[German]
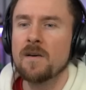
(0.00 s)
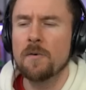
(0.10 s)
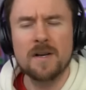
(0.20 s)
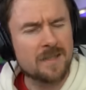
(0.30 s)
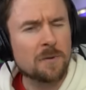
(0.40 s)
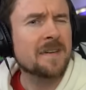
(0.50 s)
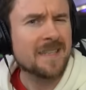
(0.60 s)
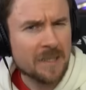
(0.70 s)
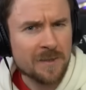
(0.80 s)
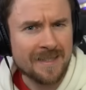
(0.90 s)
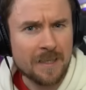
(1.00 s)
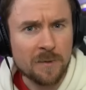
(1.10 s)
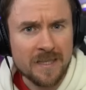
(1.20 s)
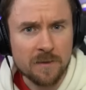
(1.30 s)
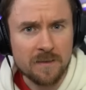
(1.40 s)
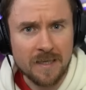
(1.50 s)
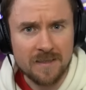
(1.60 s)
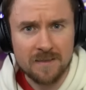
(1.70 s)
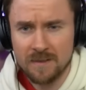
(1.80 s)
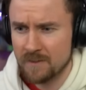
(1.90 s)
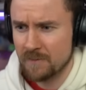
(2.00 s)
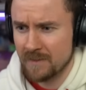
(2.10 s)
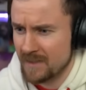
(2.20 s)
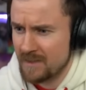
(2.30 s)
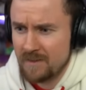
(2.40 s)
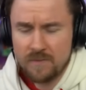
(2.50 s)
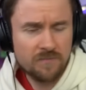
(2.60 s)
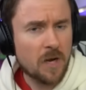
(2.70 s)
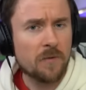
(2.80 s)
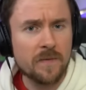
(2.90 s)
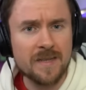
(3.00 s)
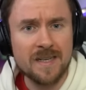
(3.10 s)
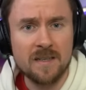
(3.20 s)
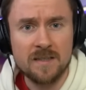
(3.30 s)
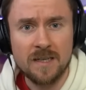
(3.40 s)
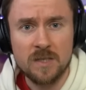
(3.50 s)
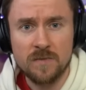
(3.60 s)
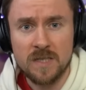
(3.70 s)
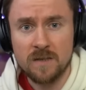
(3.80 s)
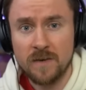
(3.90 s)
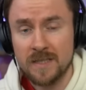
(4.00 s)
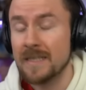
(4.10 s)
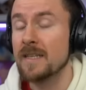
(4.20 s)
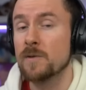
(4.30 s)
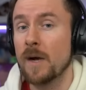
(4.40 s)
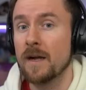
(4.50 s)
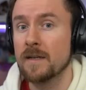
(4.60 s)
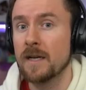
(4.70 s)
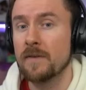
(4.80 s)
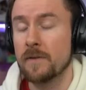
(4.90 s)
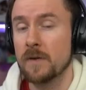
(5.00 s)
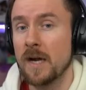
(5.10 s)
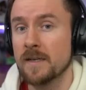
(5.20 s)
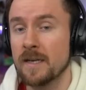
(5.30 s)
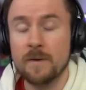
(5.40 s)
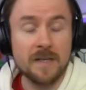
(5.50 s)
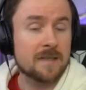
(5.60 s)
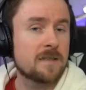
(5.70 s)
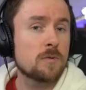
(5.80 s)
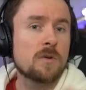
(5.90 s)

Oder so sehe nur ich nur das. Das, das wäre auf jeden Fall sehr interessant zu wissen, was ihr dazu halt, äh, davon haltet. Aber wie gesagt, das ist